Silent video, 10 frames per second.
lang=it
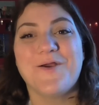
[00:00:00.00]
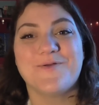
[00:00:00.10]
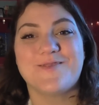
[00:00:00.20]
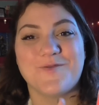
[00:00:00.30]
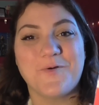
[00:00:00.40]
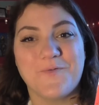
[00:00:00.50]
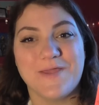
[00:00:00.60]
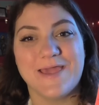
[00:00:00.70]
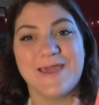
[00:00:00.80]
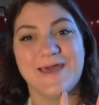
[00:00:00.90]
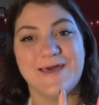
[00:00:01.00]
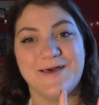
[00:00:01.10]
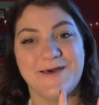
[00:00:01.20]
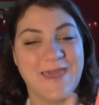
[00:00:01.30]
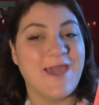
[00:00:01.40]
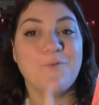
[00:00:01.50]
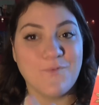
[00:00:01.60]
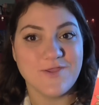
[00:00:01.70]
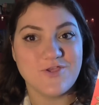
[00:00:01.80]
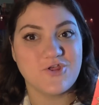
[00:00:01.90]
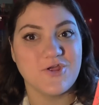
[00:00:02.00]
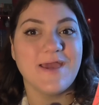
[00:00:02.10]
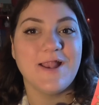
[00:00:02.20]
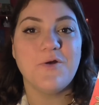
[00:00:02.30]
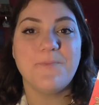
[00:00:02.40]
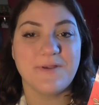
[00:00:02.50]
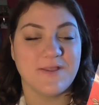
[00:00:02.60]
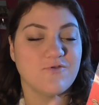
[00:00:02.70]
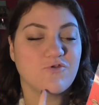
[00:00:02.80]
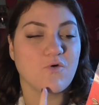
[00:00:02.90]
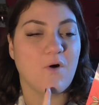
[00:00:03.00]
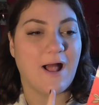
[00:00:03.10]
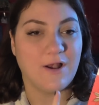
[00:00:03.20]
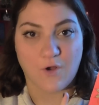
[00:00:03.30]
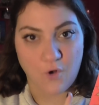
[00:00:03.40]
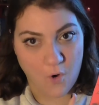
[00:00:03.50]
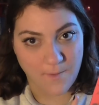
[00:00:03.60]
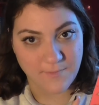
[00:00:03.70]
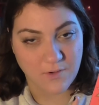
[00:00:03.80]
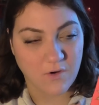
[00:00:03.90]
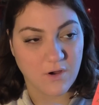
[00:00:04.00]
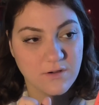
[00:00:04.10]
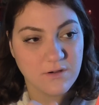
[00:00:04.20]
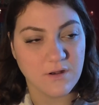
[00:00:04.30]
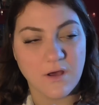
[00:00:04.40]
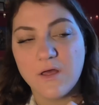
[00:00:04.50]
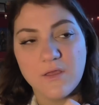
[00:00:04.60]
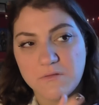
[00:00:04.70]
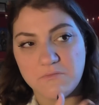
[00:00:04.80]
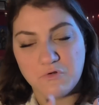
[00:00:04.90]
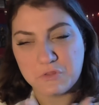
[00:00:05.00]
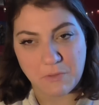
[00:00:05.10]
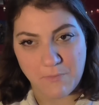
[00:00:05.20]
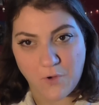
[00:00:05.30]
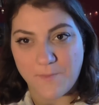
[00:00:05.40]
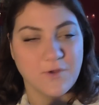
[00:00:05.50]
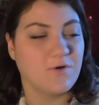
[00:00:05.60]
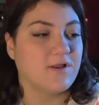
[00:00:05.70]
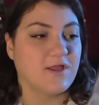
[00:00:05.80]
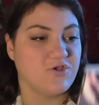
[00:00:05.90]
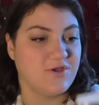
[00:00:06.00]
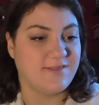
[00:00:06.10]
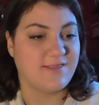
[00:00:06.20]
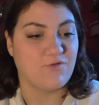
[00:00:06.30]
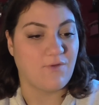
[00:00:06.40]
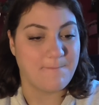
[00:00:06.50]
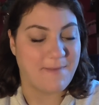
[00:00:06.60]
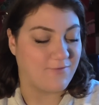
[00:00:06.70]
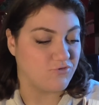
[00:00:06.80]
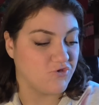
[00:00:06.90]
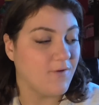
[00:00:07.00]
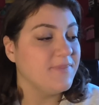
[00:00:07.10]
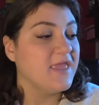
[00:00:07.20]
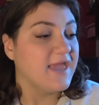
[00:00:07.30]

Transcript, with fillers: Questo qui eh, è Witch e l'ho preso al Comic Con, l'ultimo Comic Con che c'è stato a maggio.